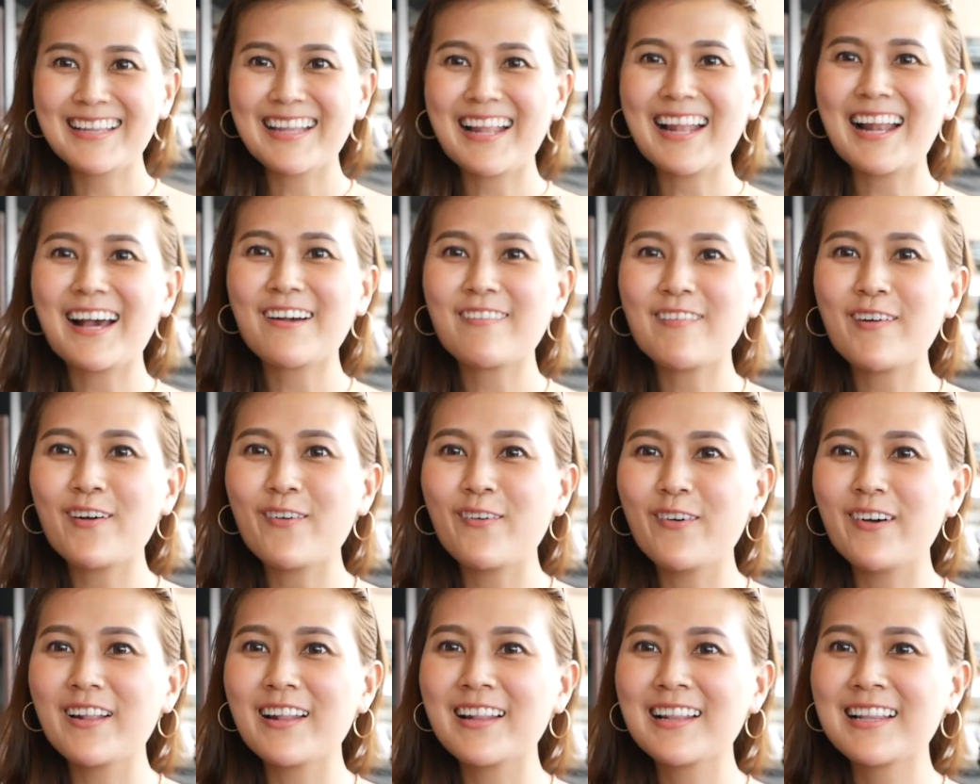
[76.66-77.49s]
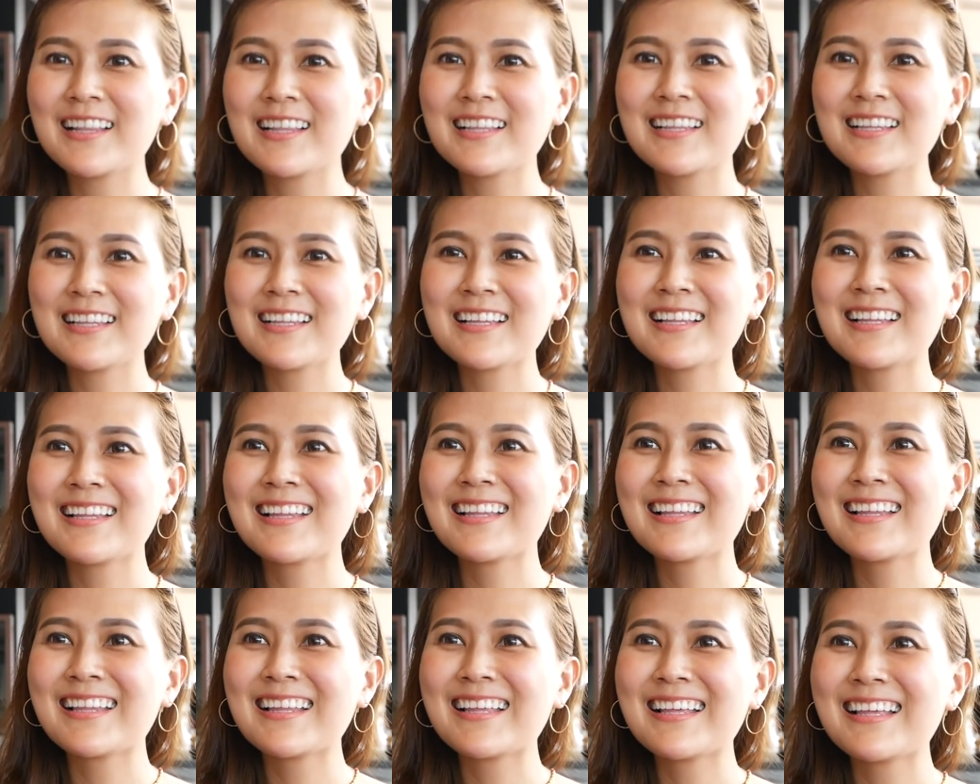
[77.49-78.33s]
น่ารักมากคุณ
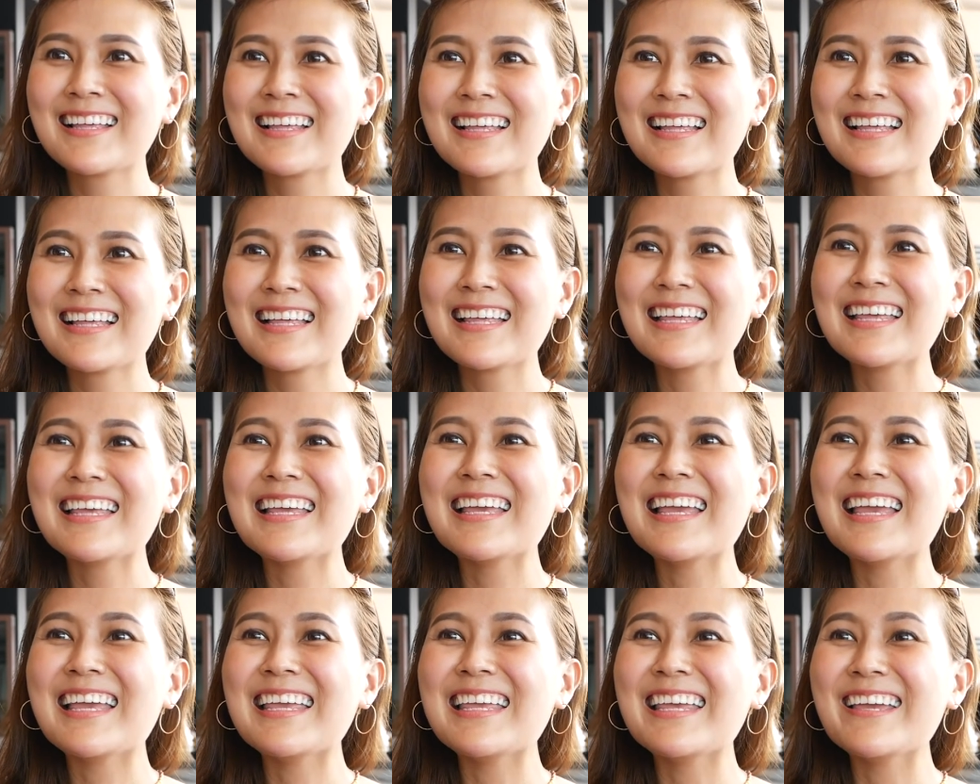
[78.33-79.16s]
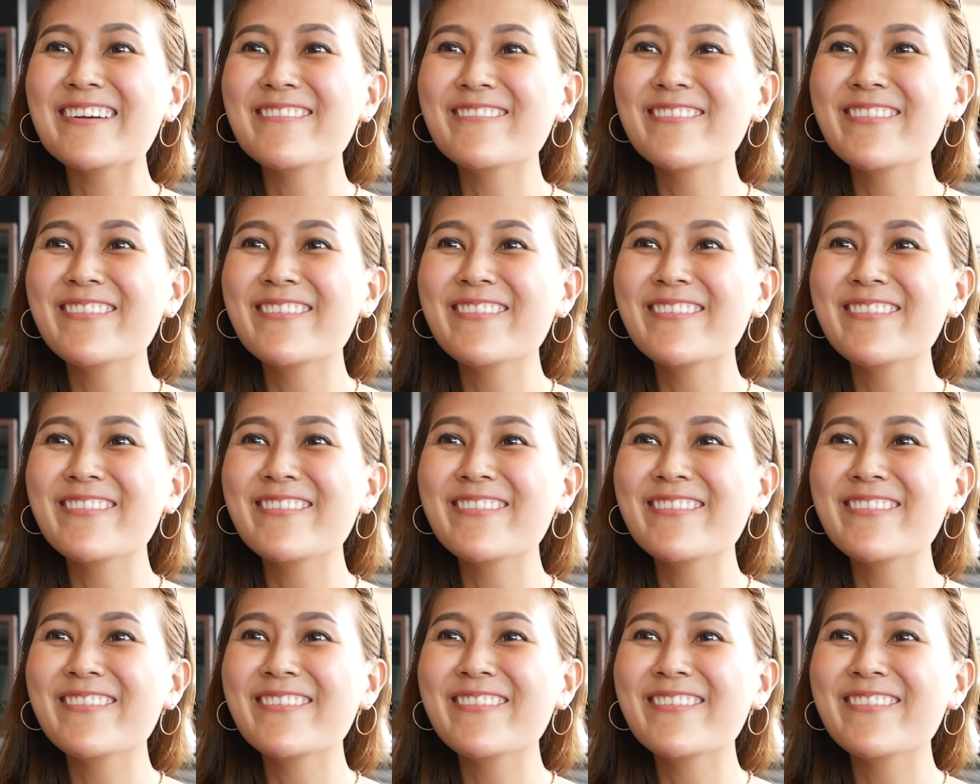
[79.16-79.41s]
น่ารักดี